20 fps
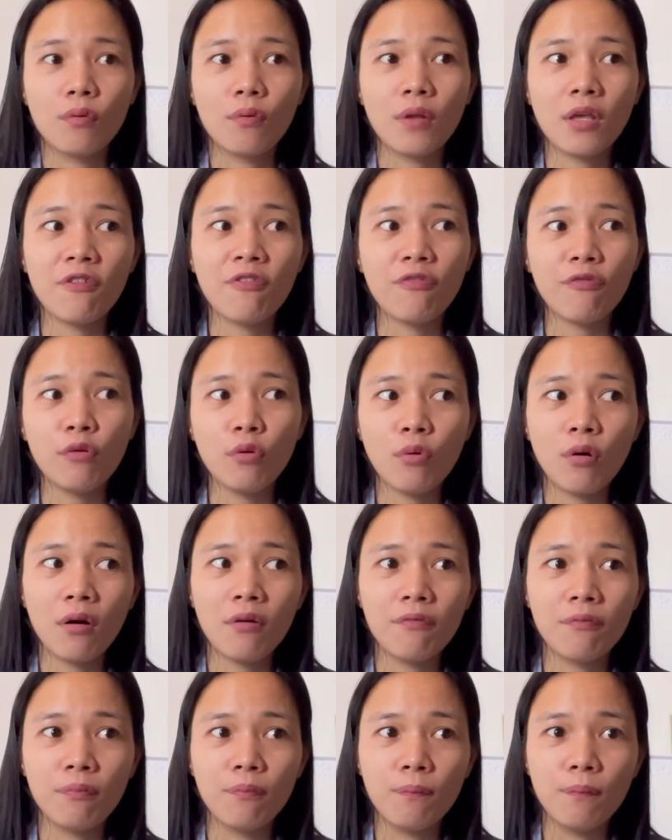If you
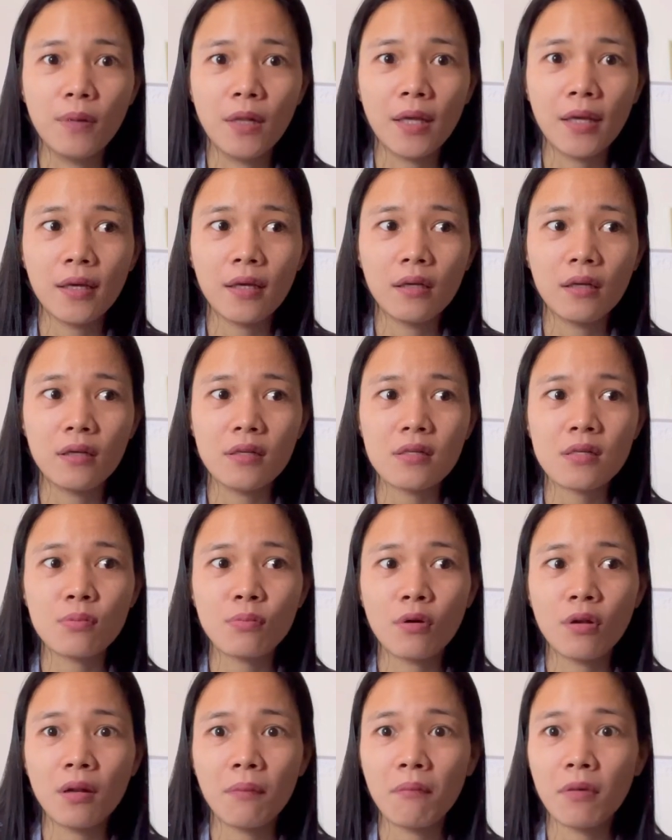have like
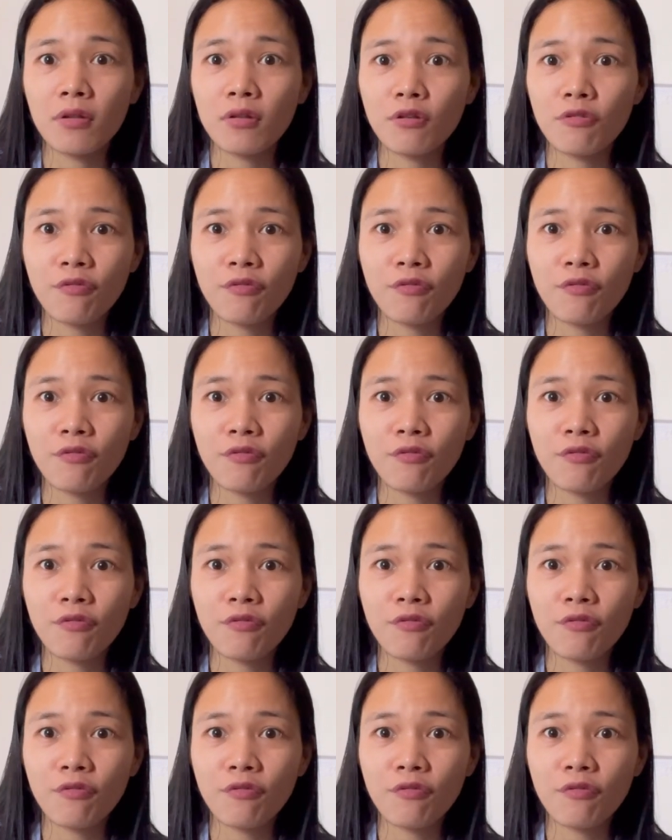small amount